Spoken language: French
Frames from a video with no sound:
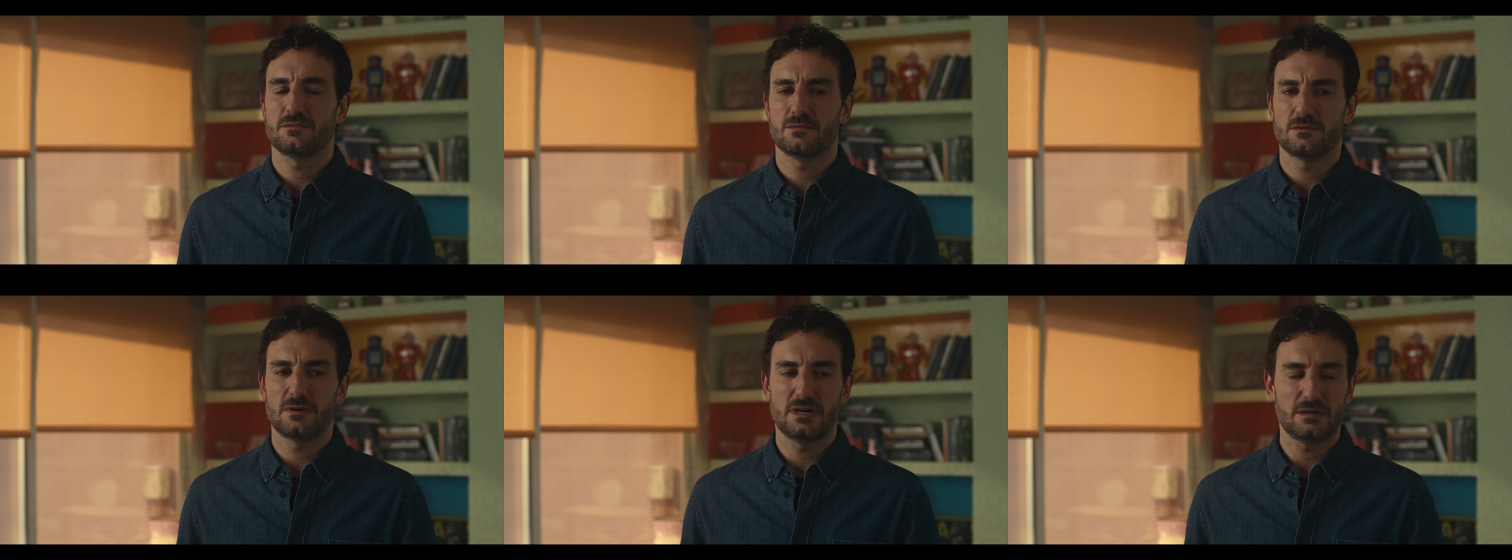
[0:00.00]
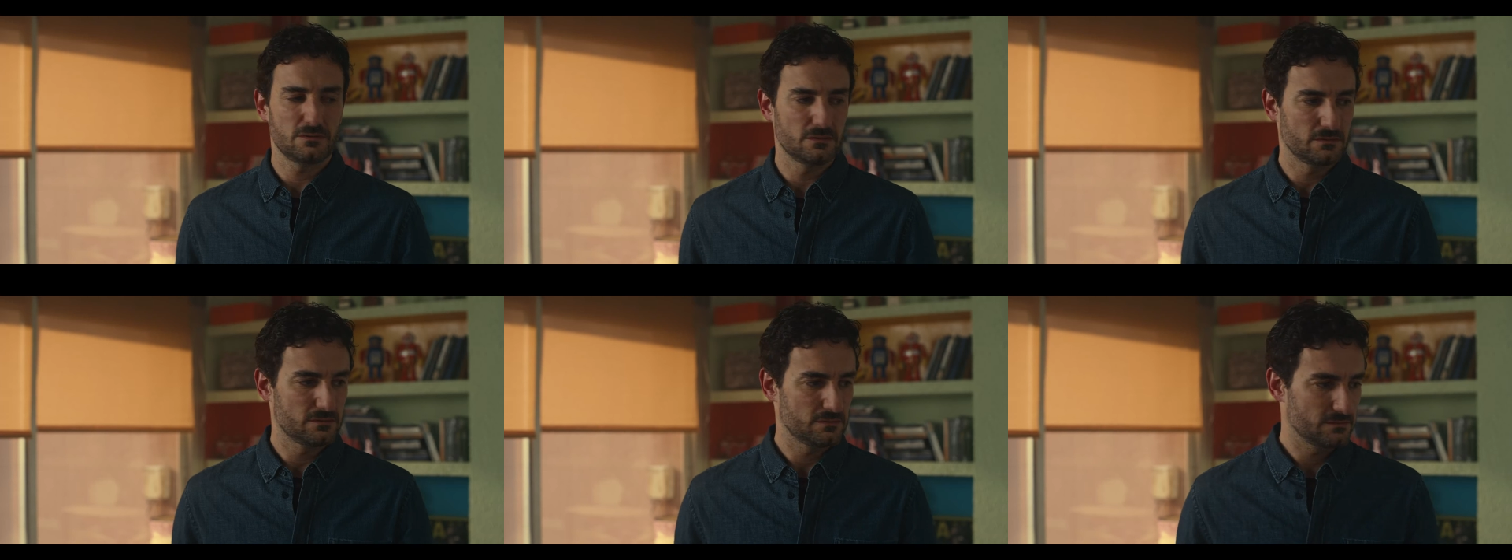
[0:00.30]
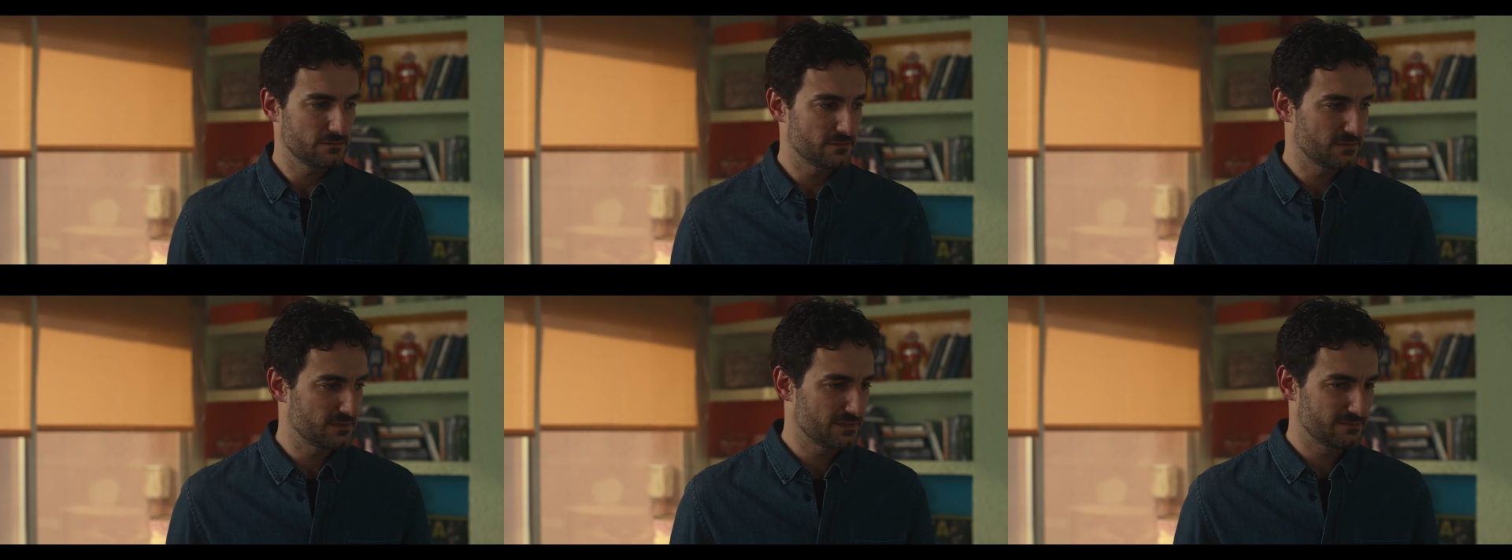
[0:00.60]
Waouh.
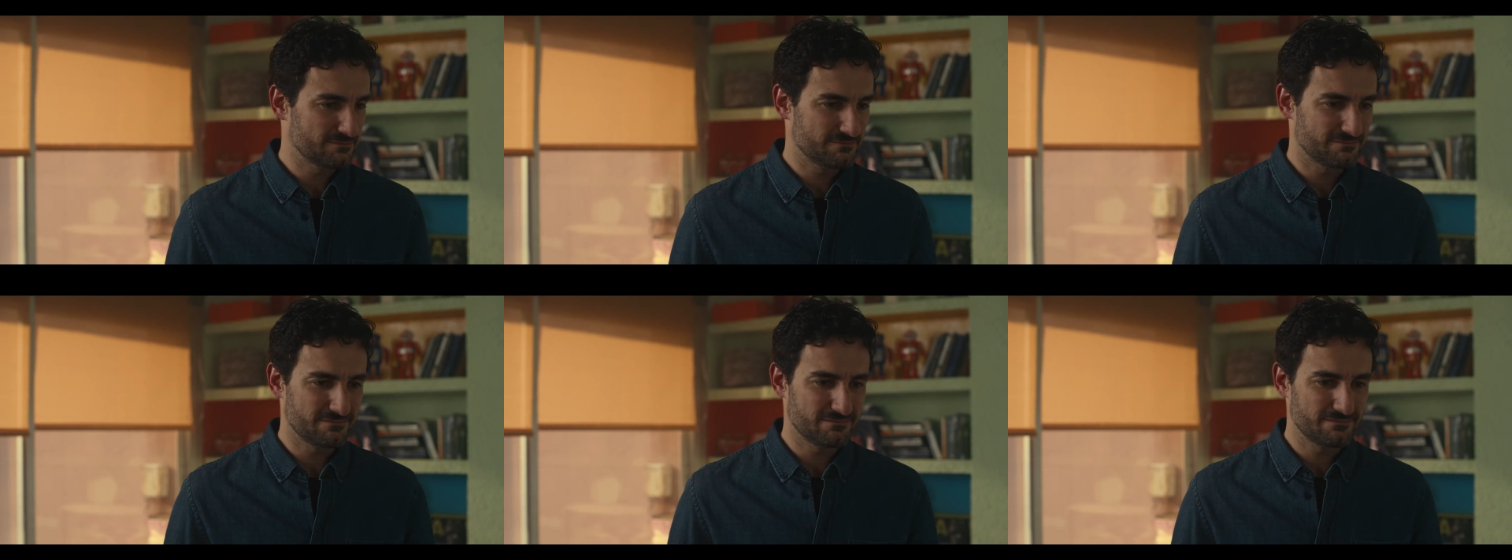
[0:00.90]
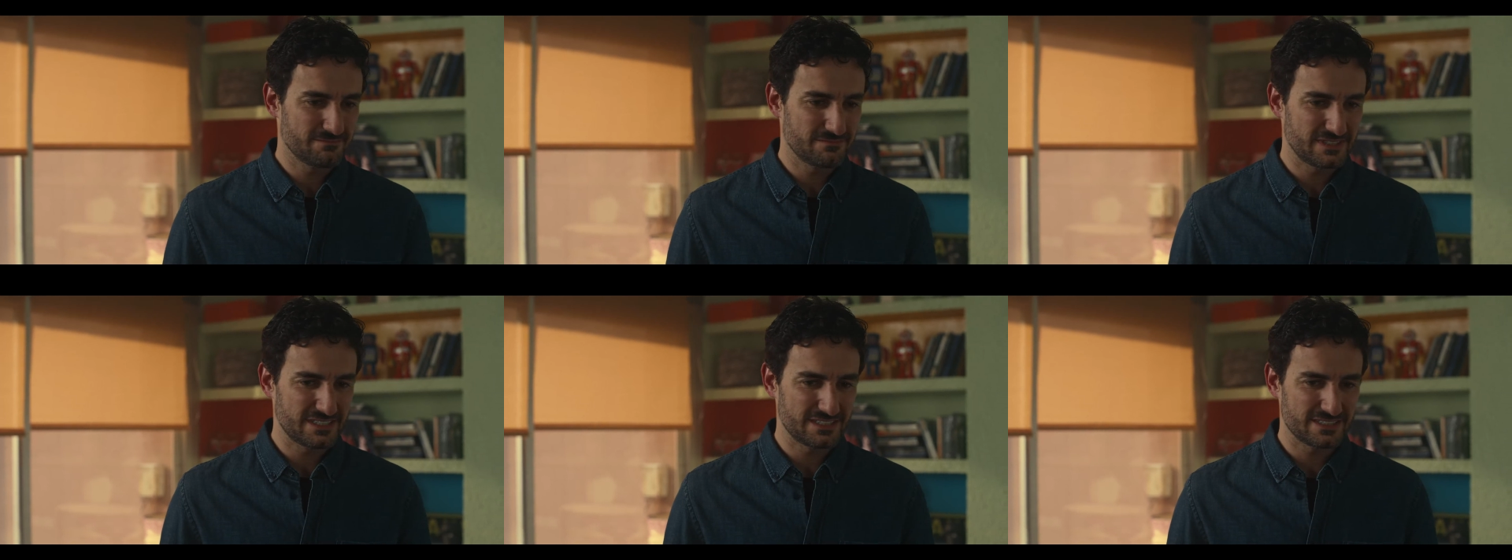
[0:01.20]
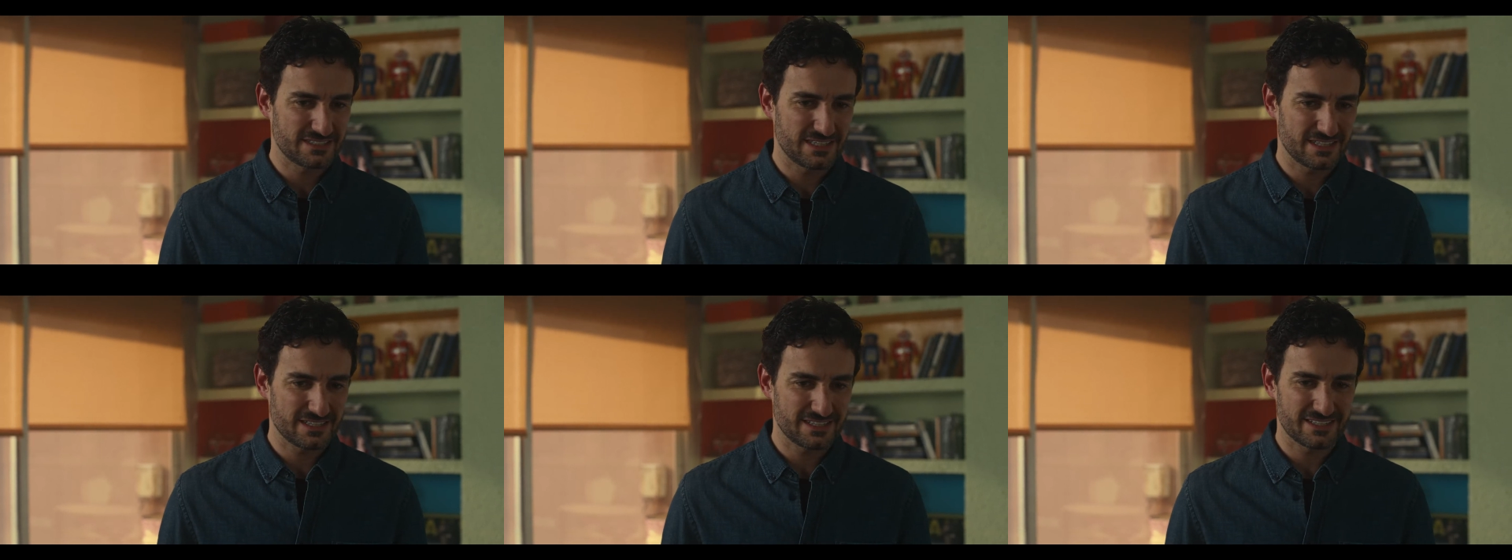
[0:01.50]

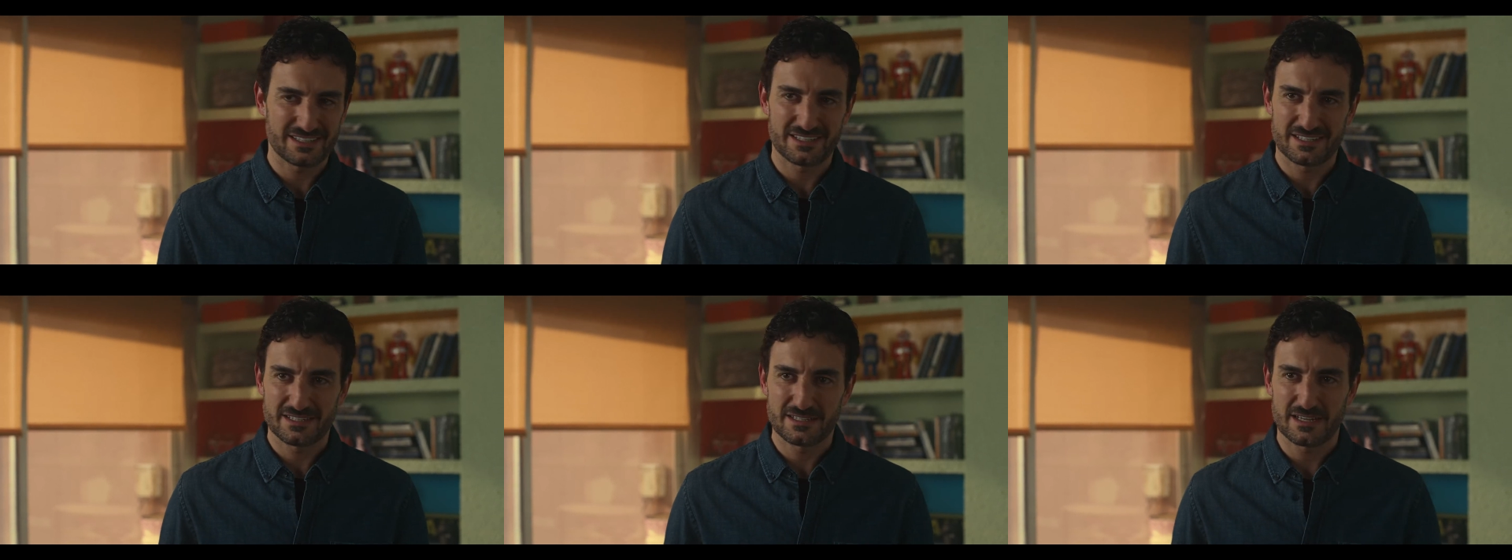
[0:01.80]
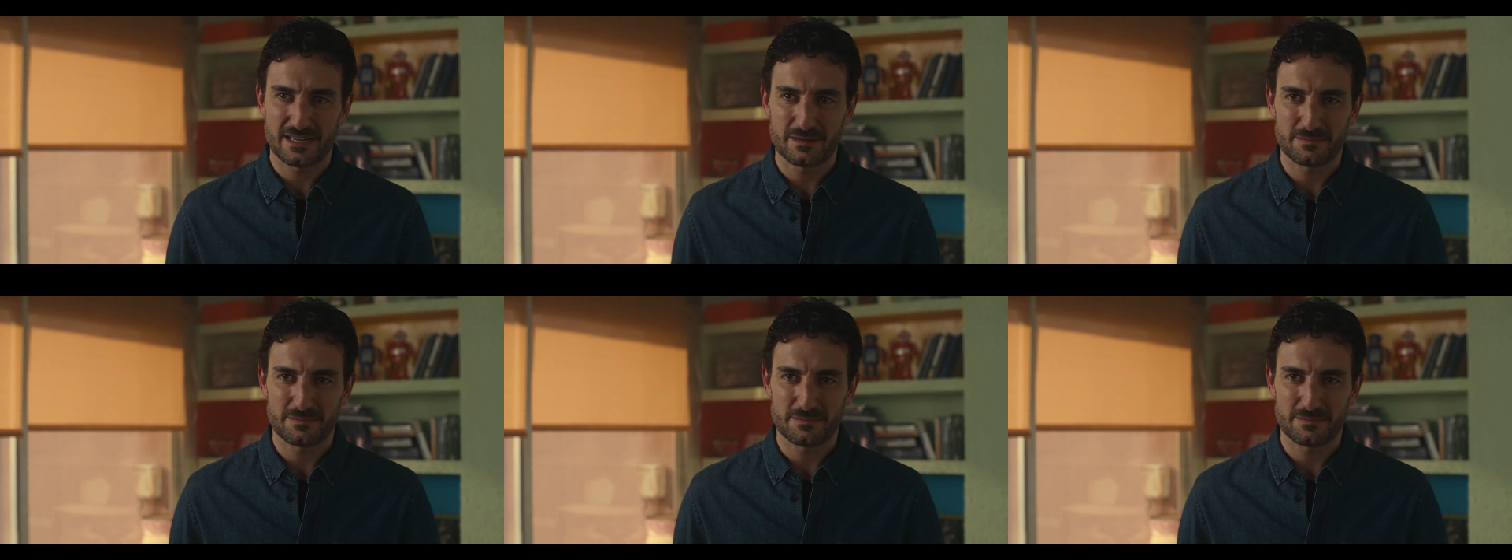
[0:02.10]
D'accord, ok.